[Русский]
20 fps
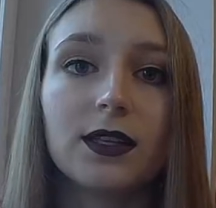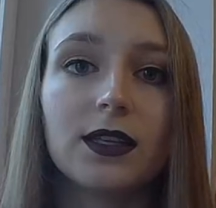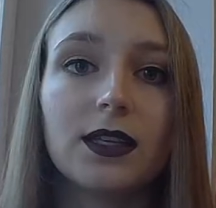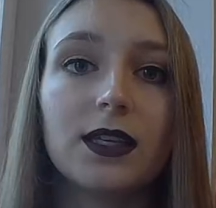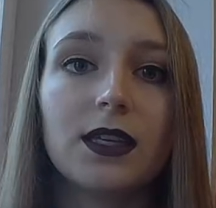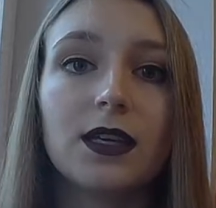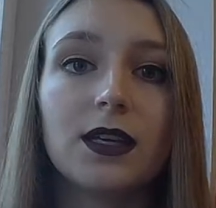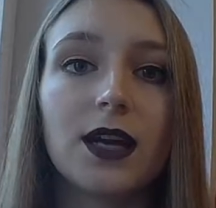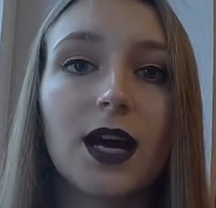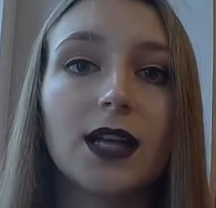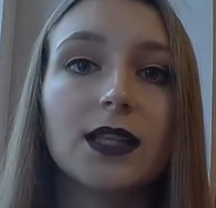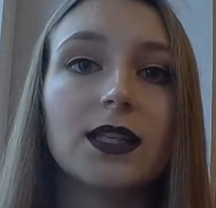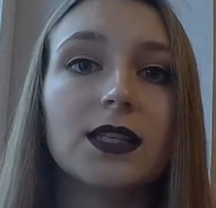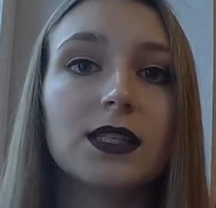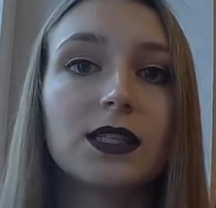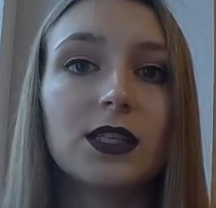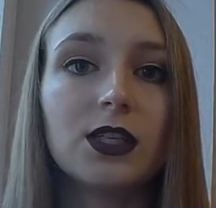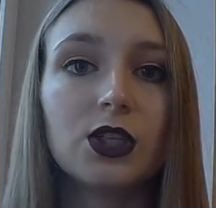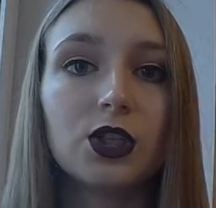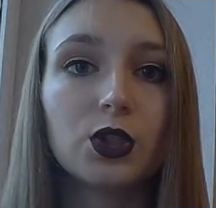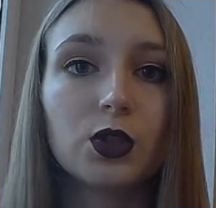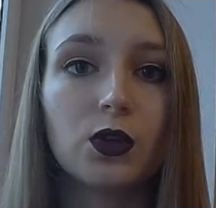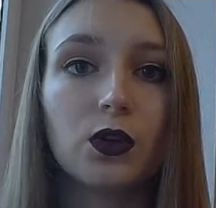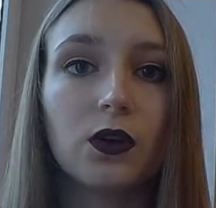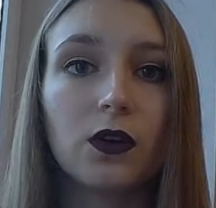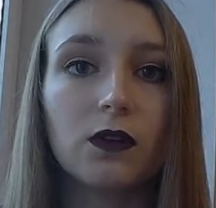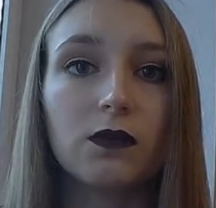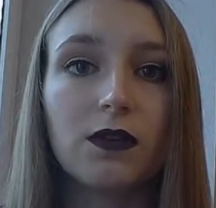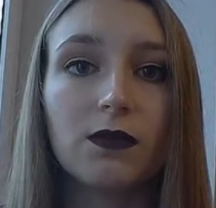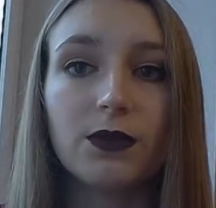такие радостные,
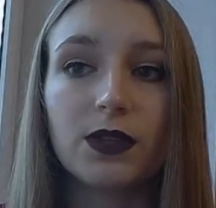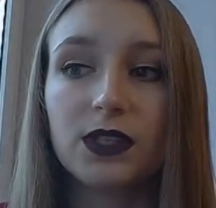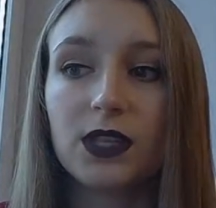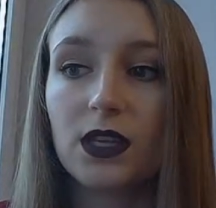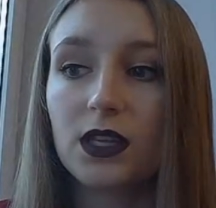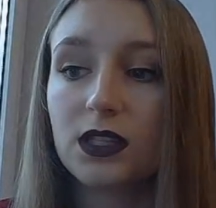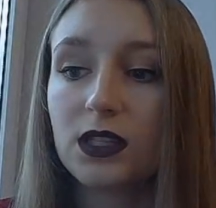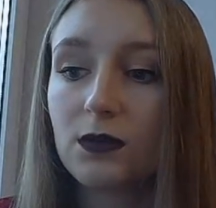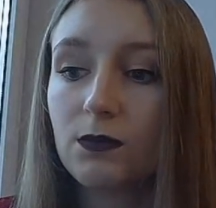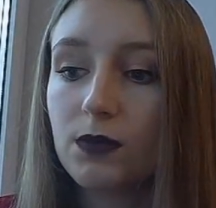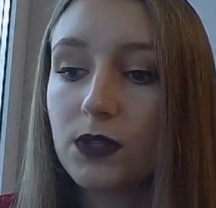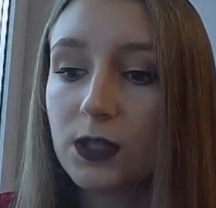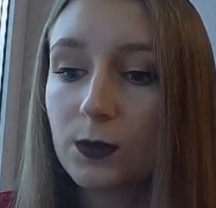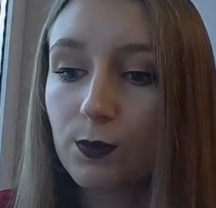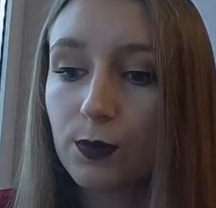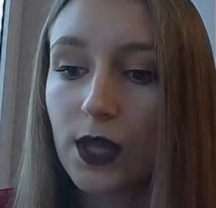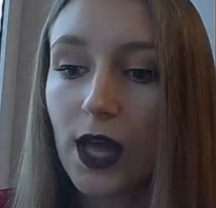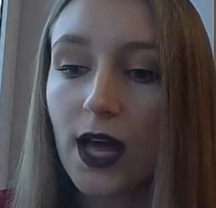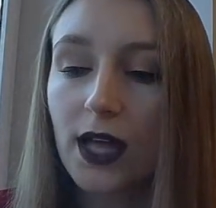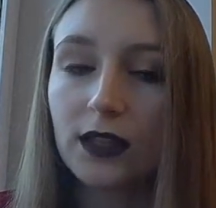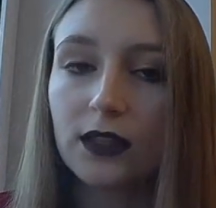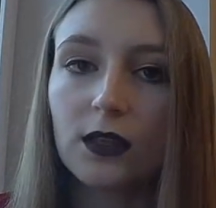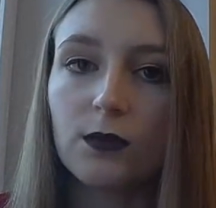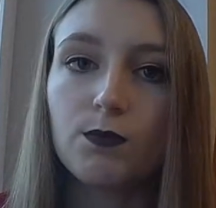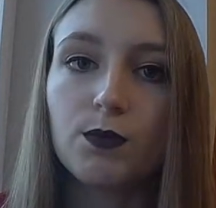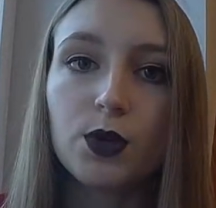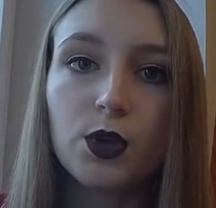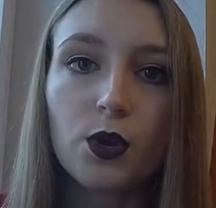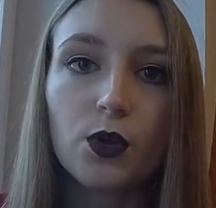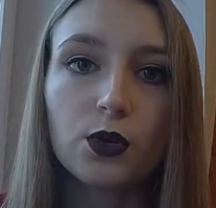что вам достанется бесплатно,
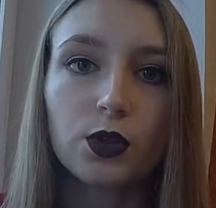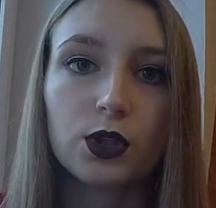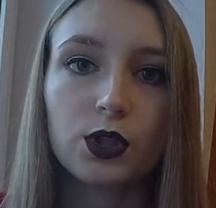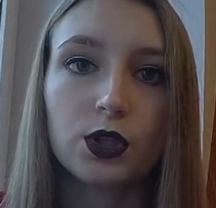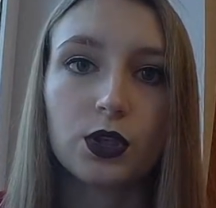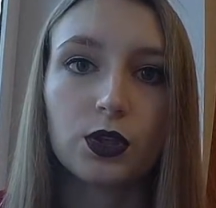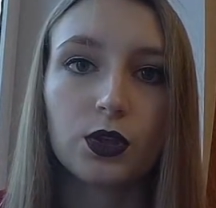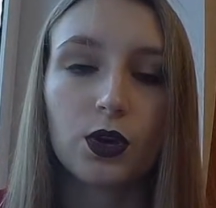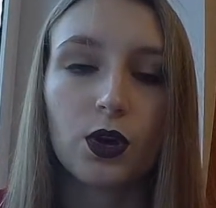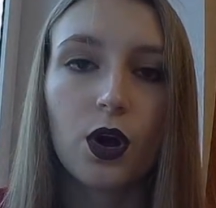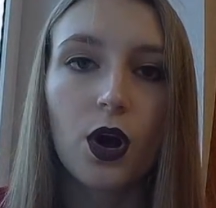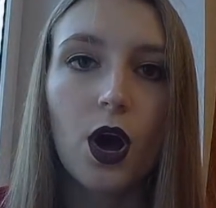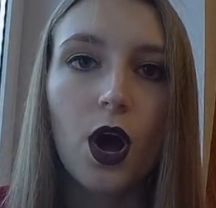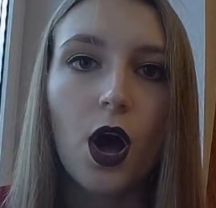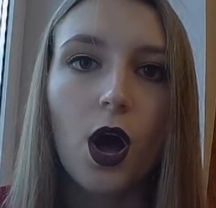берете ее.